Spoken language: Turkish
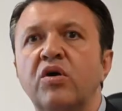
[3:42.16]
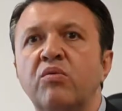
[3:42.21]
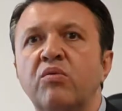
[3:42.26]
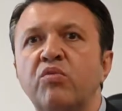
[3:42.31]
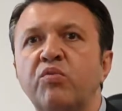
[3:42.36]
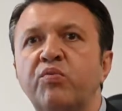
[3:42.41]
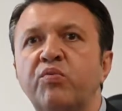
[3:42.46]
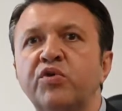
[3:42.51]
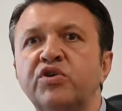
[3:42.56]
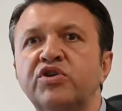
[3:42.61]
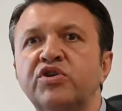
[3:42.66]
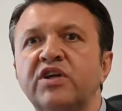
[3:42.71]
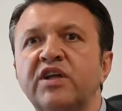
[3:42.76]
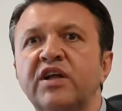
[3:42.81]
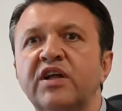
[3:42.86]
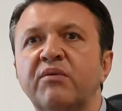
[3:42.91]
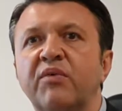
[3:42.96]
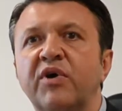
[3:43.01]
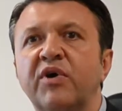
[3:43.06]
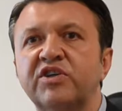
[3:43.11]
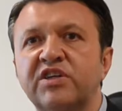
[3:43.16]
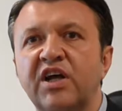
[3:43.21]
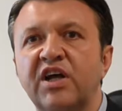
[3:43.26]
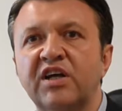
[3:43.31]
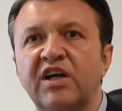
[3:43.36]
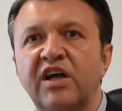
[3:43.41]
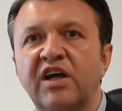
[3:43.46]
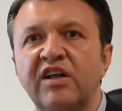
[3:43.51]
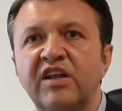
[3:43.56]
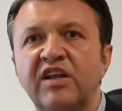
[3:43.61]
Bu projeyi
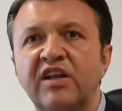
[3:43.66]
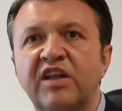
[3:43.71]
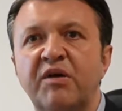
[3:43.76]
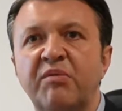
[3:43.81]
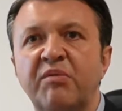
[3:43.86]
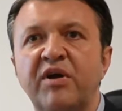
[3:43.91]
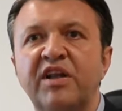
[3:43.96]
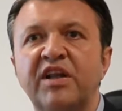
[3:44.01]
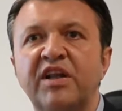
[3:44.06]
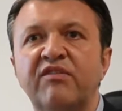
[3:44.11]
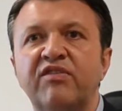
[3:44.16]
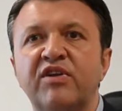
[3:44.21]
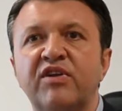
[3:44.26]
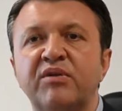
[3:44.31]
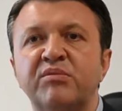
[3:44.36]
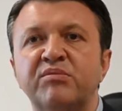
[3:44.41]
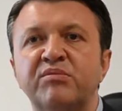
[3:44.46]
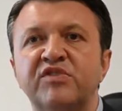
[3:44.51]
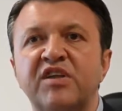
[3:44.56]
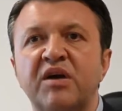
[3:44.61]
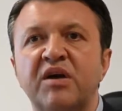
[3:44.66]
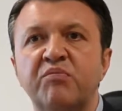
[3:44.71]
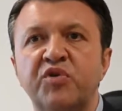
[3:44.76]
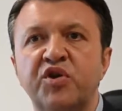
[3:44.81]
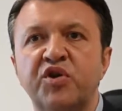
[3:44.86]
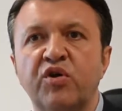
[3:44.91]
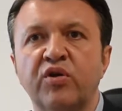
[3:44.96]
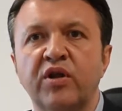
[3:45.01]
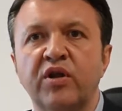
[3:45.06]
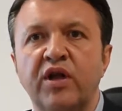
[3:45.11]
başlarken temel hedeflerimizden biri
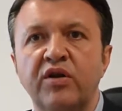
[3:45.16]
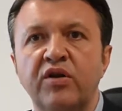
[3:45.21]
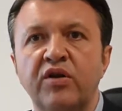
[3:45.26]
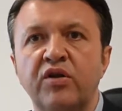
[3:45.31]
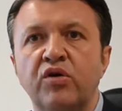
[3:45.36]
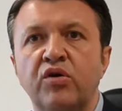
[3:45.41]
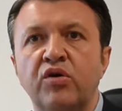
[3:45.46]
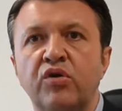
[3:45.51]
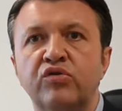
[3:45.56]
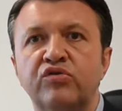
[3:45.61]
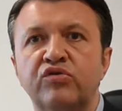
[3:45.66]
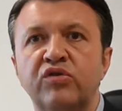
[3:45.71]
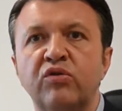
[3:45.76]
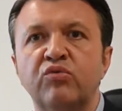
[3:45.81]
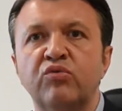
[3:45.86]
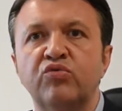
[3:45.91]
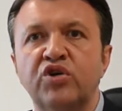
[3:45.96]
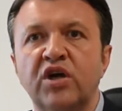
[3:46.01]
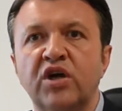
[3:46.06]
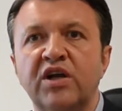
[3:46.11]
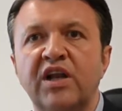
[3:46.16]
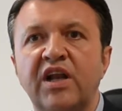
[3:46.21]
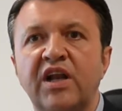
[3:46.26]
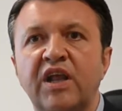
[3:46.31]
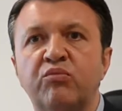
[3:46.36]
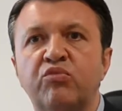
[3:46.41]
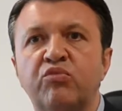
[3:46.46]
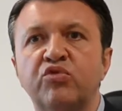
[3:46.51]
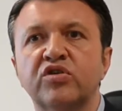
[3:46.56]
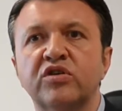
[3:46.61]
olan özel uçak
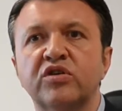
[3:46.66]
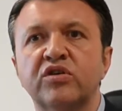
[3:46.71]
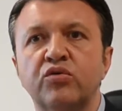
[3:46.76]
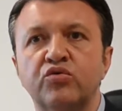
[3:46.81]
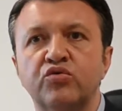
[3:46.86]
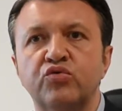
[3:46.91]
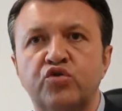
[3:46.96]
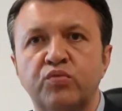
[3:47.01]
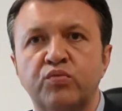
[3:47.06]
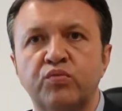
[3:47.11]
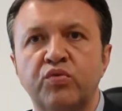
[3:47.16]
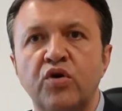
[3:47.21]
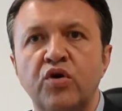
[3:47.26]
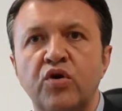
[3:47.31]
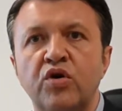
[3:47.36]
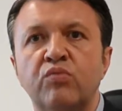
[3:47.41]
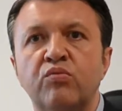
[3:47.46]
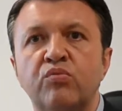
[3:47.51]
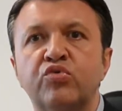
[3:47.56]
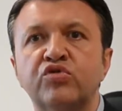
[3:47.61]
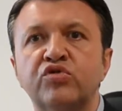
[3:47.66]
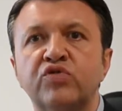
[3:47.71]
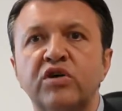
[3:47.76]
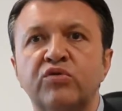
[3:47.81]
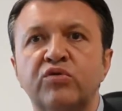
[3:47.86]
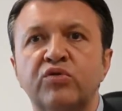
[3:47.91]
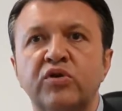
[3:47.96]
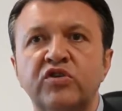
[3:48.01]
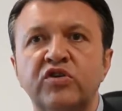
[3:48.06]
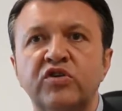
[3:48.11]
ile Bursa'dan uçup Bursa'ya
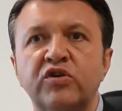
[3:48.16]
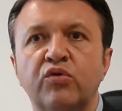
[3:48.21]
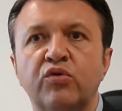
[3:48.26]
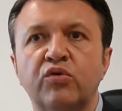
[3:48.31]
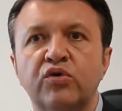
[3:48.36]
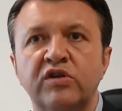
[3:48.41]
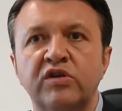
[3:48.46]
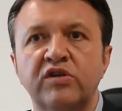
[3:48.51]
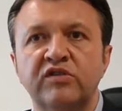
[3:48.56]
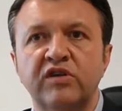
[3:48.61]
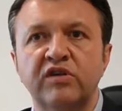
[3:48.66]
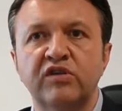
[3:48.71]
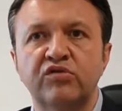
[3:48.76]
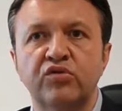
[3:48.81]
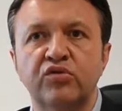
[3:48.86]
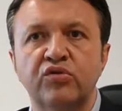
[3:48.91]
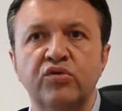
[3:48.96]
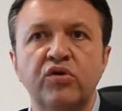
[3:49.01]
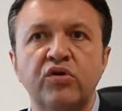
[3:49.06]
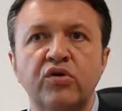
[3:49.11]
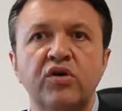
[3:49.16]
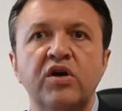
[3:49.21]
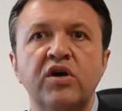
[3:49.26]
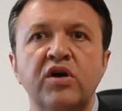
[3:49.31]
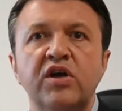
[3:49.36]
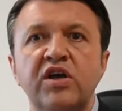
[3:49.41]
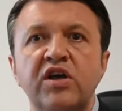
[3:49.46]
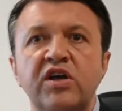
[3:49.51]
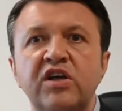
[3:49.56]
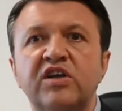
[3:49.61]
dönecek organizasyonu
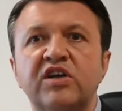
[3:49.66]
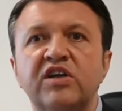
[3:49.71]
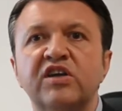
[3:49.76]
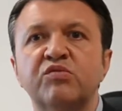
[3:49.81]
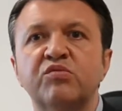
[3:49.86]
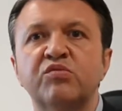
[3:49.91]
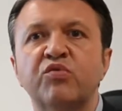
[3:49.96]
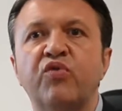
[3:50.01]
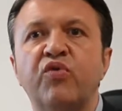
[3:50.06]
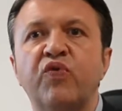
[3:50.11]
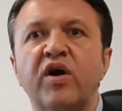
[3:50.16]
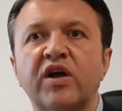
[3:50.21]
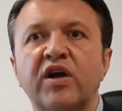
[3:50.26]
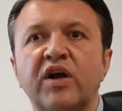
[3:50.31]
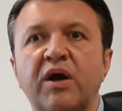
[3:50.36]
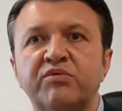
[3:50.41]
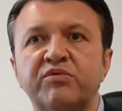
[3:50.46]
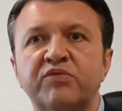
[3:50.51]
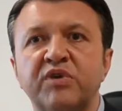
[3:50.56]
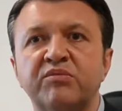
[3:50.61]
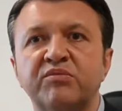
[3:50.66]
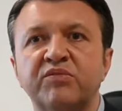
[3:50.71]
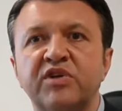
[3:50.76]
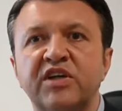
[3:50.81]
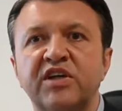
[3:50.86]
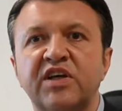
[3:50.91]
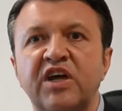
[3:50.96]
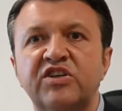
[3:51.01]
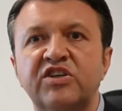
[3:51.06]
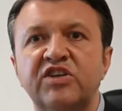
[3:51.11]
ilk kez bu fuar kapsamında
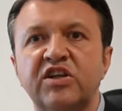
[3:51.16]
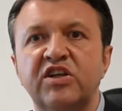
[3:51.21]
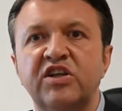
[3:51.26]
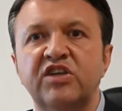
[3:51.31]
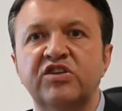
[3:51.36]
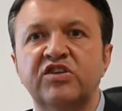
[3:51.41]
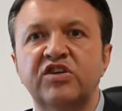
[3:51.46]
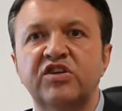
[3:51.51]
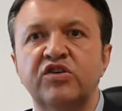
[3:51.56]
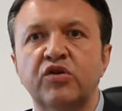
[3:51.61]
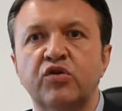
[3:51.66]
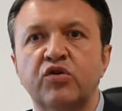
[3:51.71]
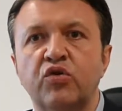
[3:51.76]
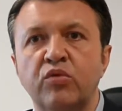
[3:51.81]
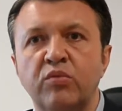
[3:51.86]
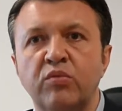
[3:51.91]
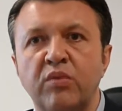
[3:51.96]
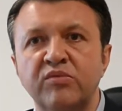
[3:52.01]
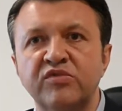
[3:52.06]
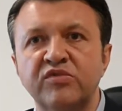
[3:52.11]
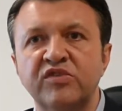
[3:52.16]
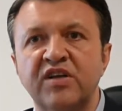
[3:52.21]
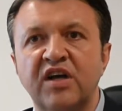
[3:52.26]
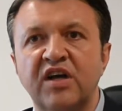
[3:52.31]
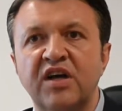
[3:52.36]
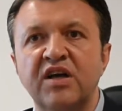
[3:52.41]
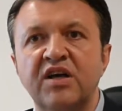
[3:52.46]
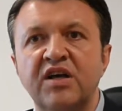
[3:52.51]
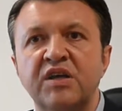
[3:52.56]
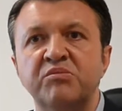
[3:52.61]
gerçekleştirecek olmamız
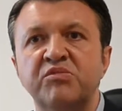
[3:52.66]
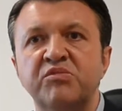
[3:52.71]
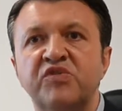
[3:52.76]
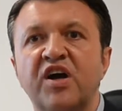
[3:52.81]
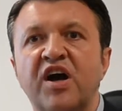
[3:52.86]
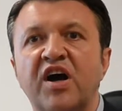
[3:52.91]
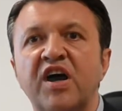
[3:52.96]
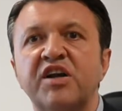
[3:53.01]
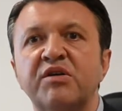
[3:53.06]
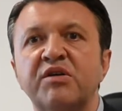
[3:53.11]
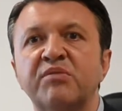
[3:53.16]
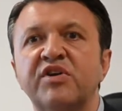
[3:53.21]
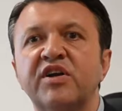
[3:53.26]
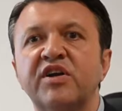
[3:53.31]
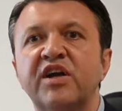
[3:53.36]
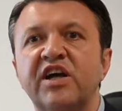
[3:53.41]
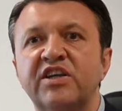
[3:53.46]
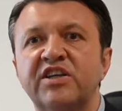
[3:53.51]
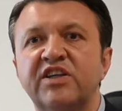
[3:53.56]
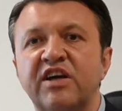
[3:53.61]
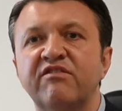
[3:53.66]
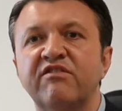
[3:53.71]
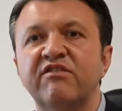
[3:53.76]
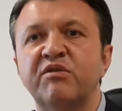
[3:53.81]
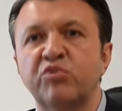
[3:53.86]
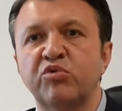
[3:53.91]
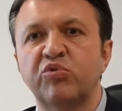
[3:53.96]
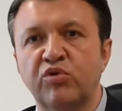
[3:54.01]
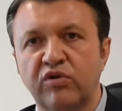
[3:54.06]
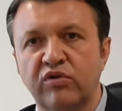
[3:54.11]
da bize ayrı bir heyecan ve
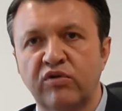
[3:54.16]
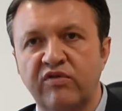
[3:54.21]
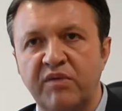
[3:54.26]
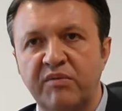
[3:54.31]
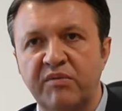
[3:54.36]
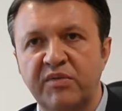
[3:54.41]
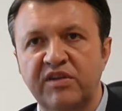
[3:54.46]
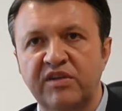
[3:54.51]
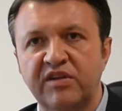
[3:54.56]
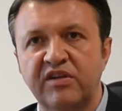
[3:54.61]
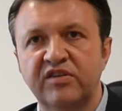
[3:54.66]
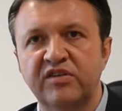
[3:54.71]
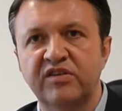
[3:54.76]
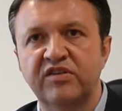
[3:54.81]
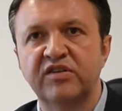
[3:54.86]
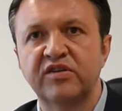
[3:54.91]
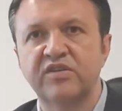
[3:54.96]
mutluluk vermektedir.